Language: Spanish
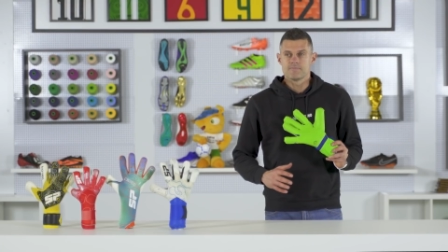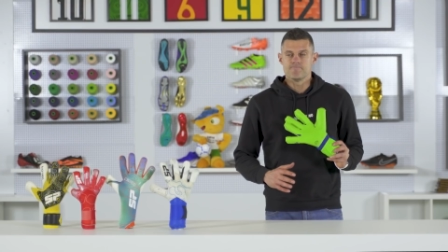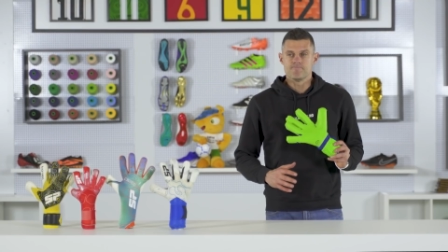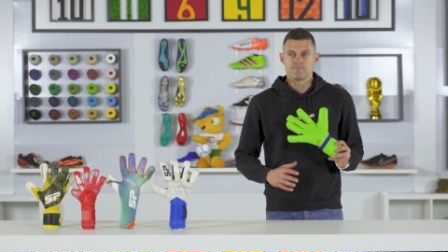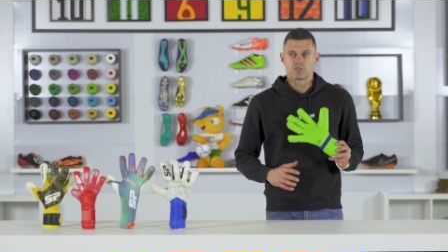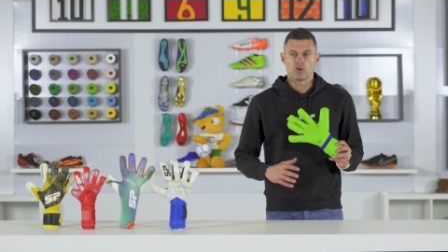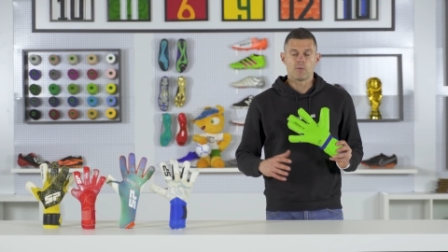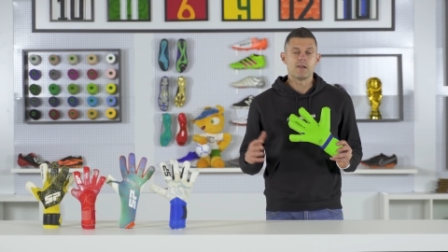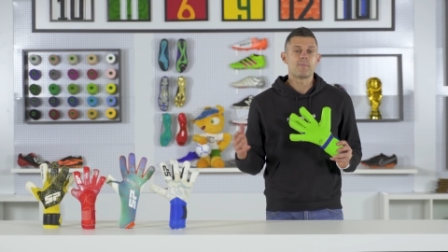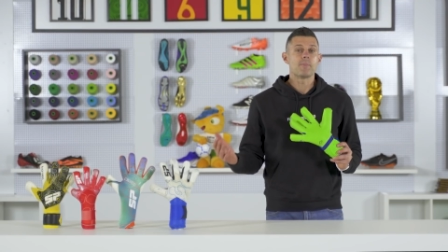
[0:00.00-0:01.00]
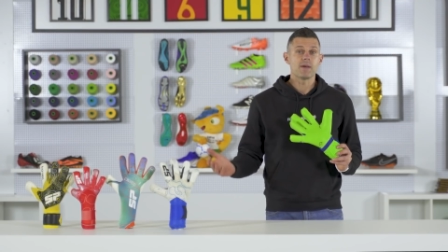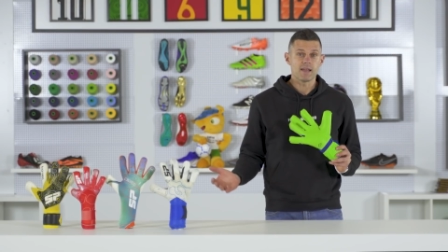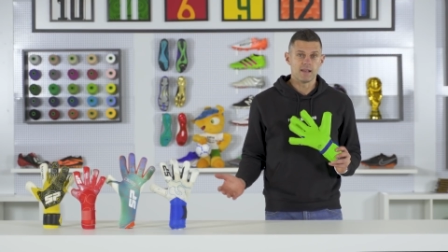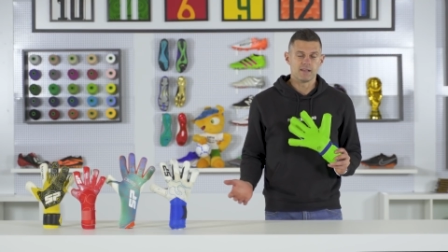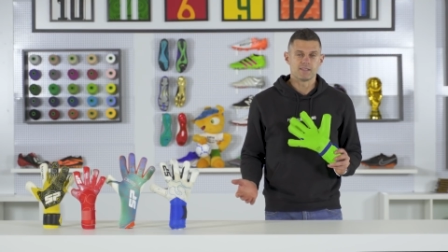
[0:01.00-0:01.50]
Mm, sobre el
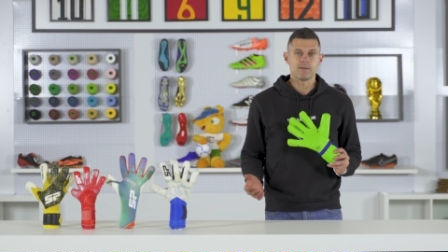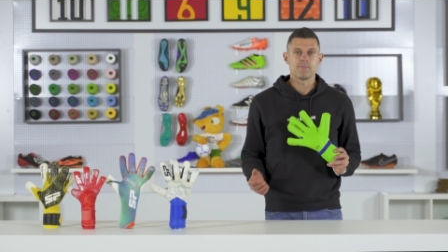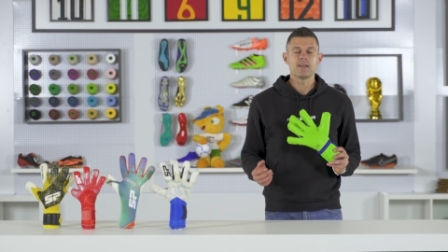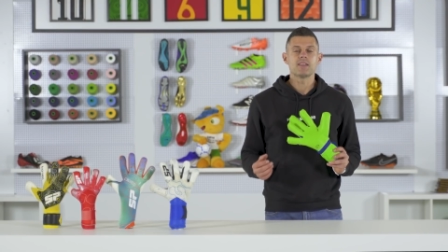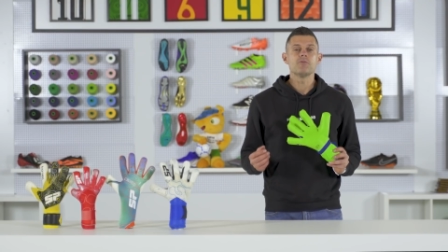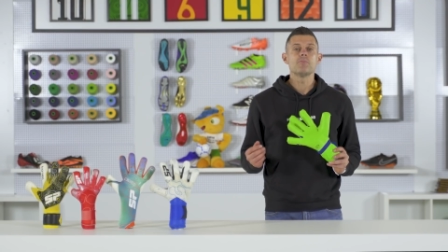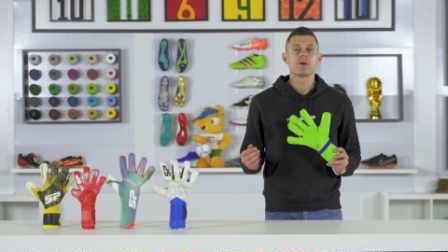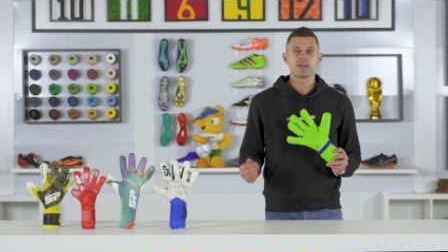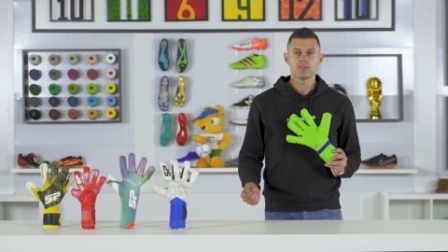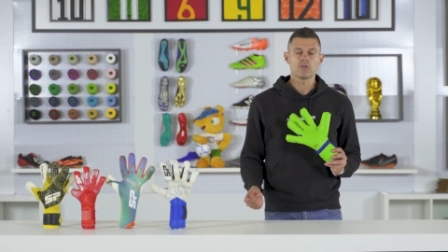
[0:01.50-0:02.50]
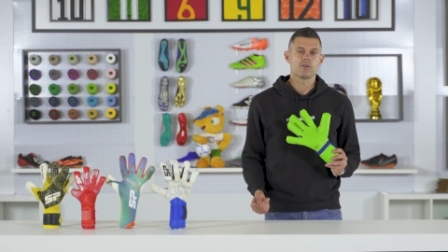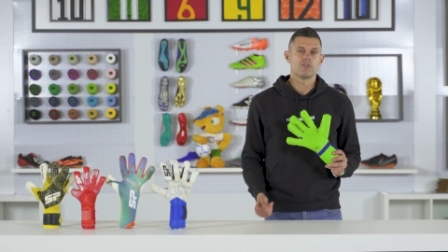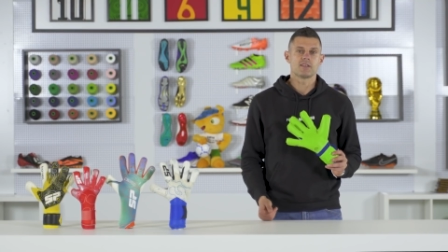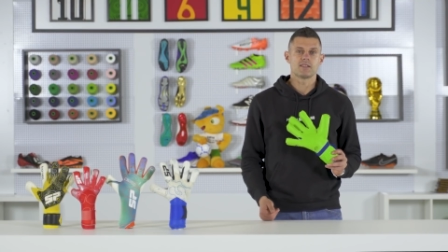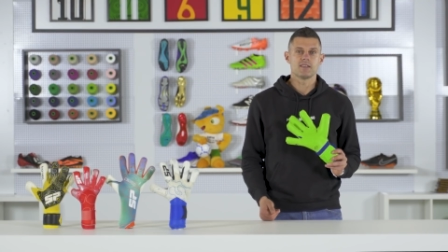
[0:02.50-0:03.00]
papel, ¿se pierde un poquito
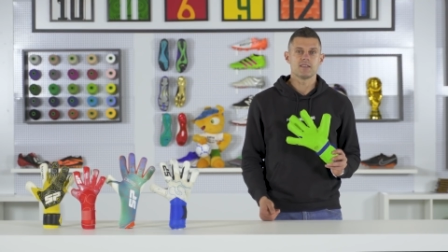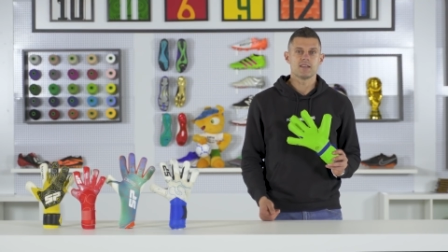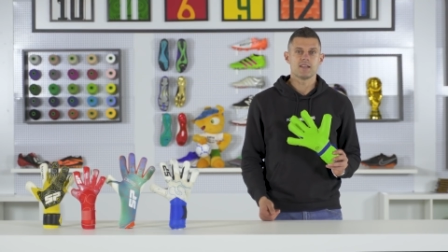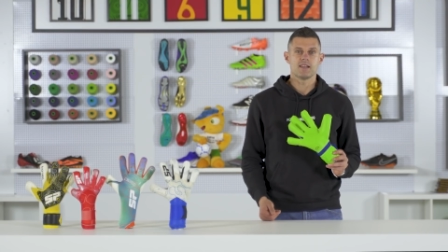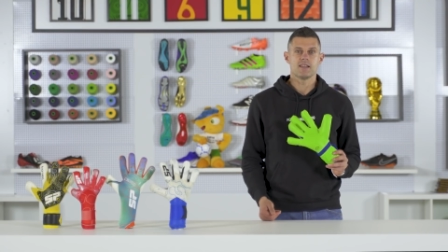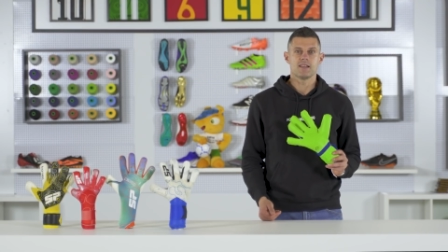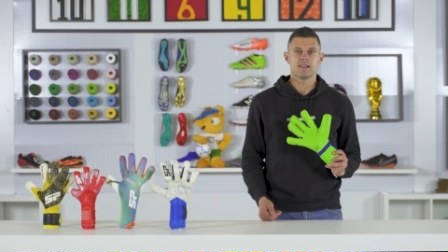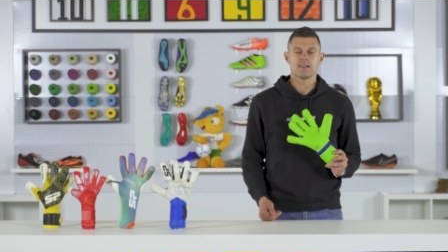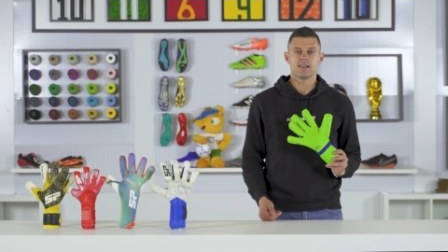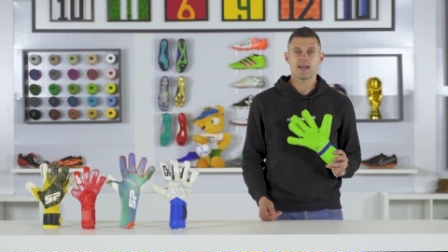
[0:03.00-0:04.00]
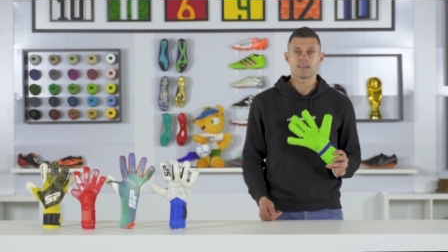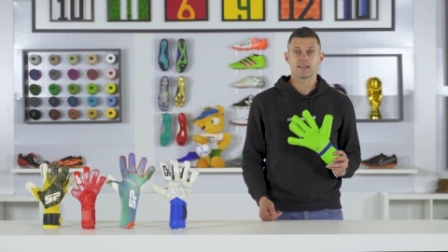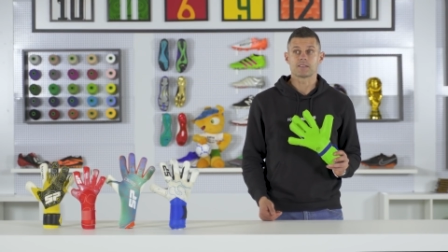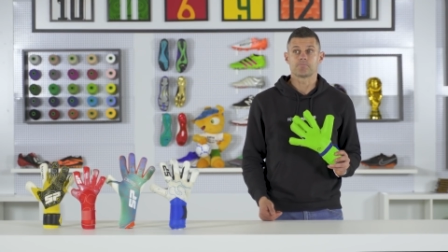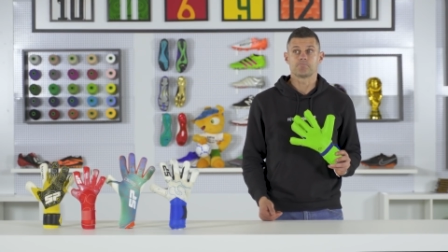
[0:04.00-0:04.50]
cuando se tiñe el
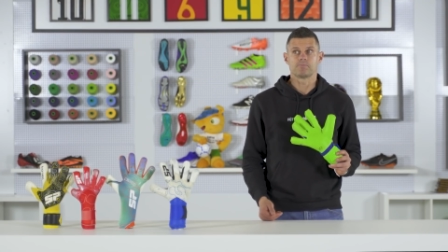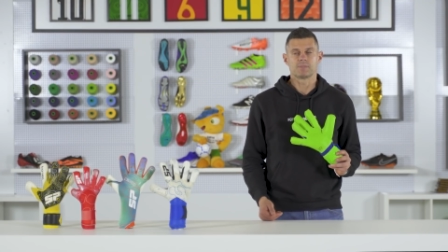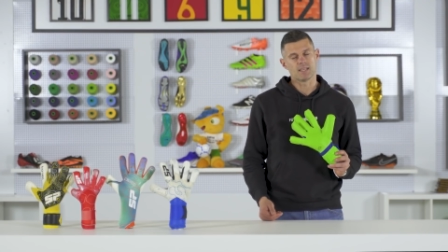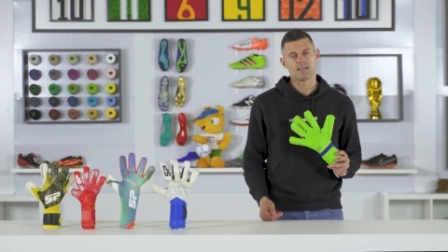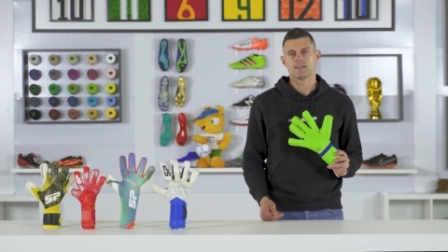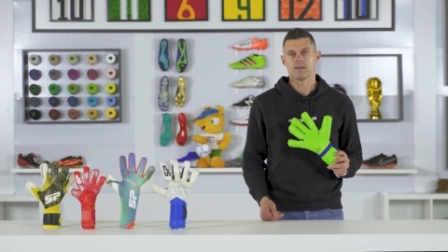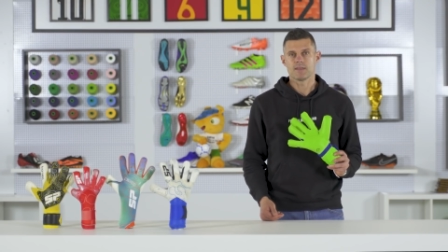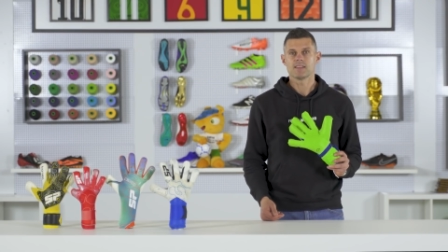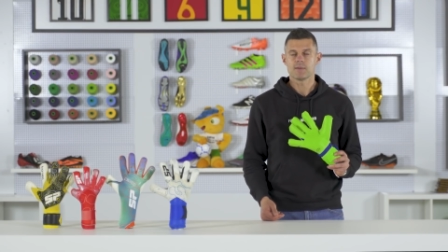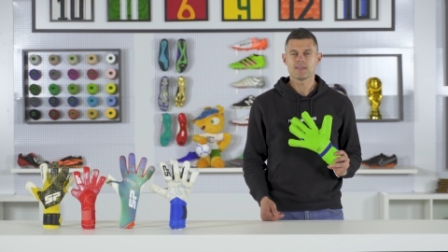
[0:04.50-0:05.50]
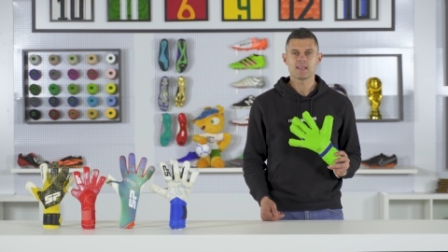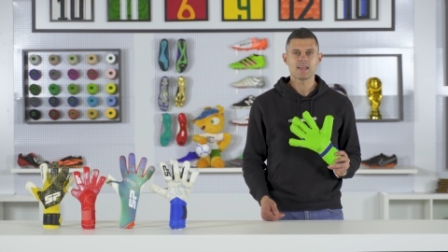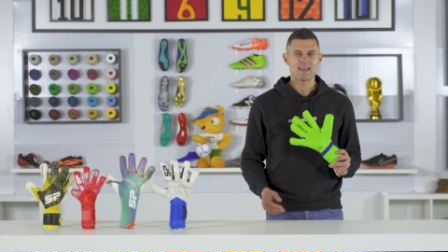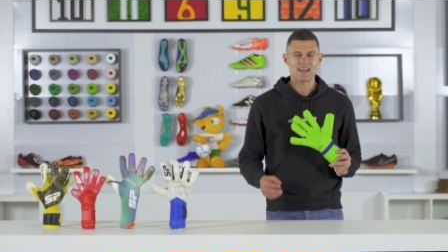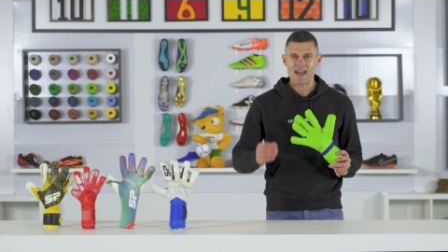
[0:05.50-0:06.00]
látex? Sí,
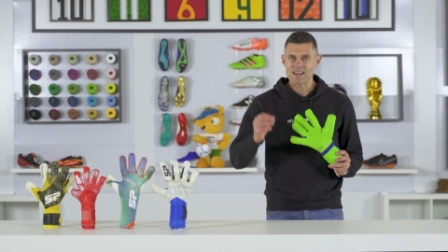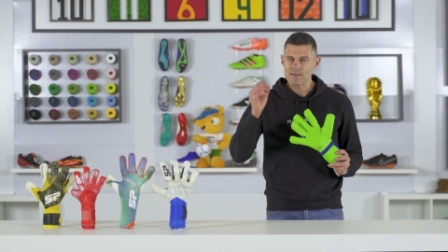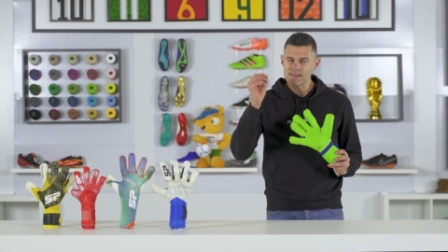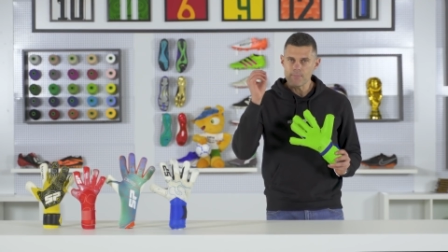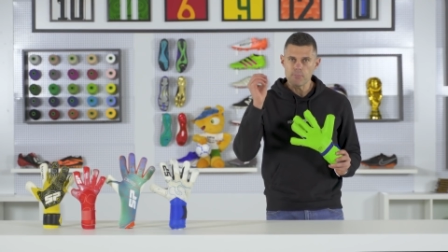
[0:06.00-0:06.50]
evidentemente a nivel de